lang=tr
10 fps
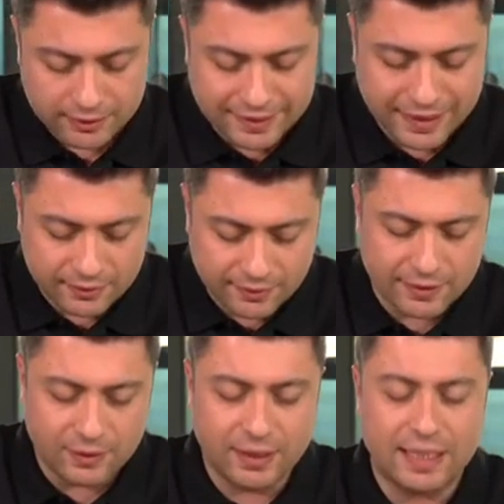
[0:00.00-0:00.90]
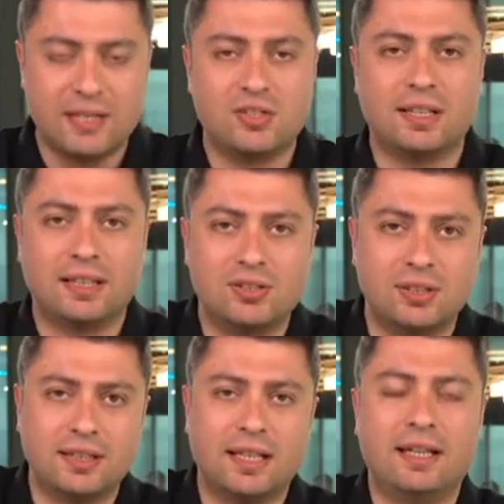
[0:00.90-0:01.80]
direkt zirve
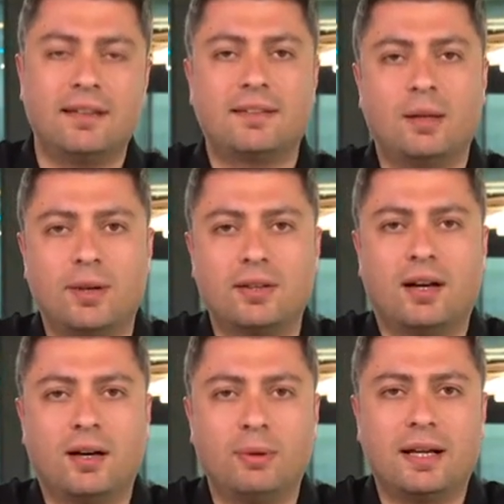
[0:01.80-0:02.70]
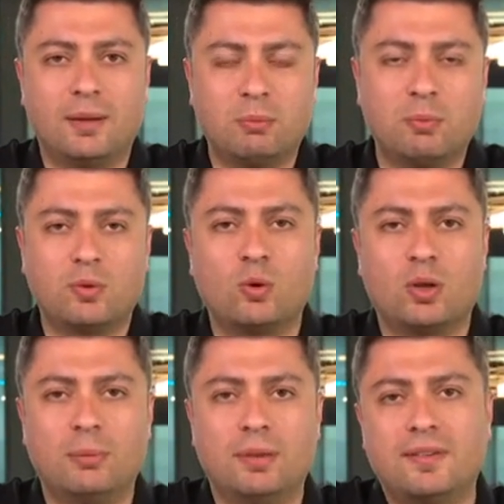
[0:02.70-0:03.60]
gerçekleşirken eş zamanlı haber almamız zor
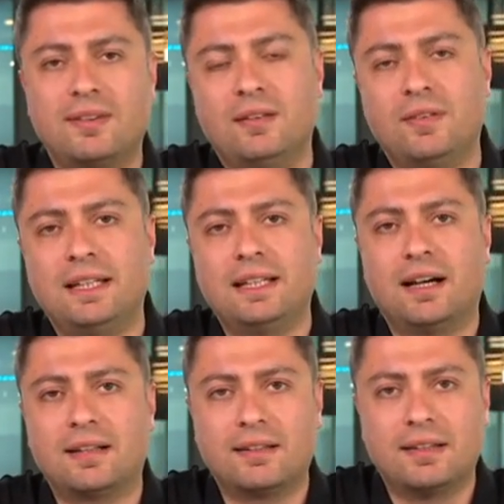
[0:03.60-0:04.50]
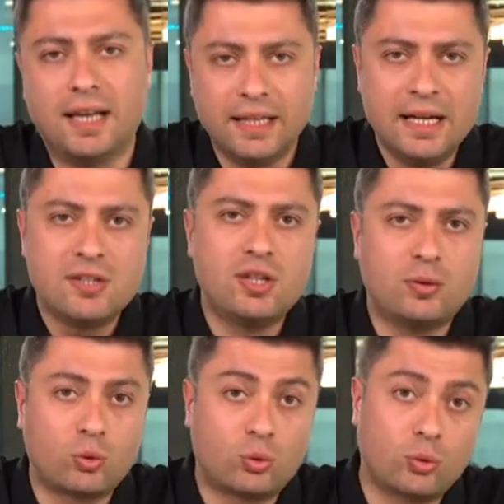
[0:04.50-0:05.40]
ama zirvenin ardından Cesus
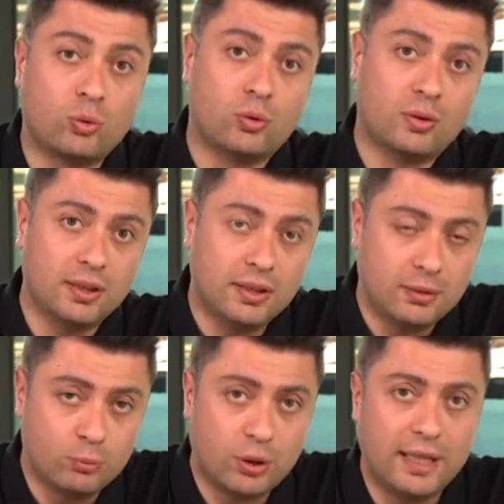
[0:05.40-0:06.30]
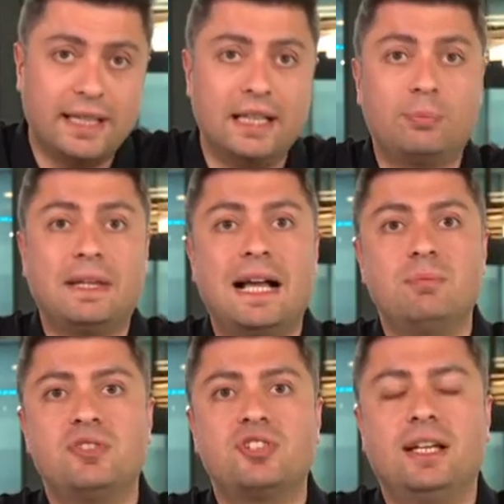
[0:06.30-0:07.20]
Jessus'un e, buraya gelip
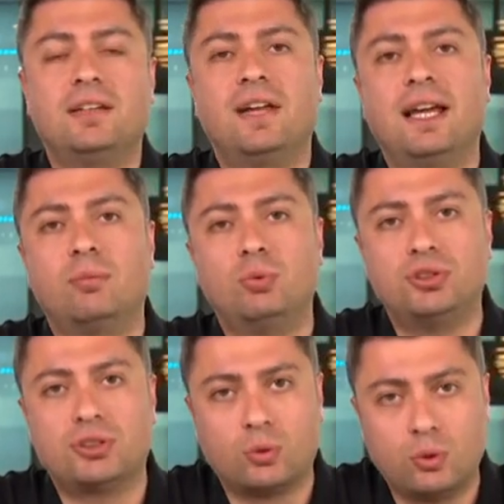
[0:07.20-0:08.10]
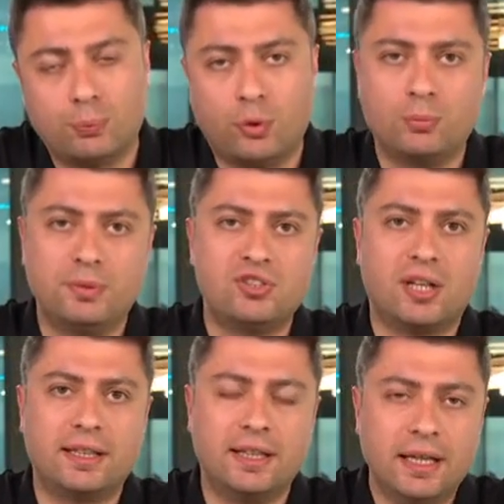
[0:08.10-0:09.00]
gelmeyeceğini veya bu işin olup
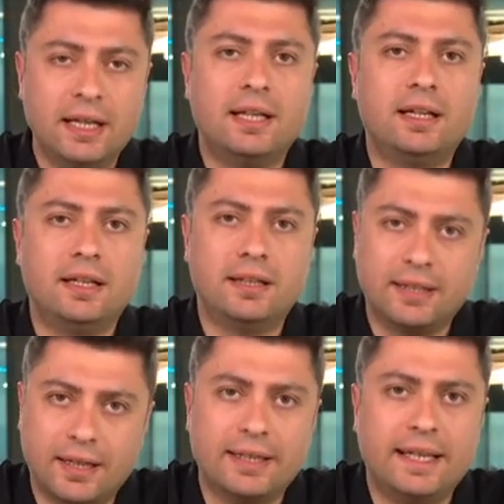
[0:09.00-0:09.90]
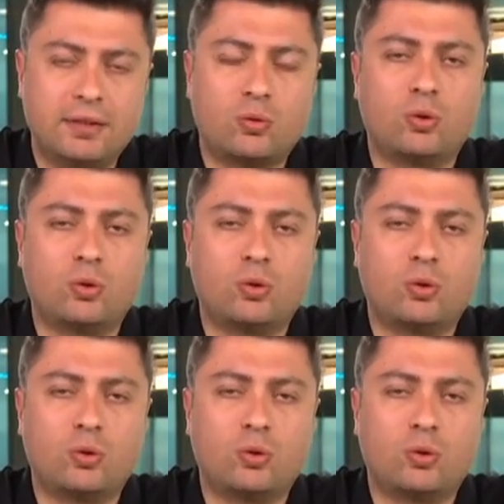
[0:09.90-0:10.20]
olmayacağını e, daha net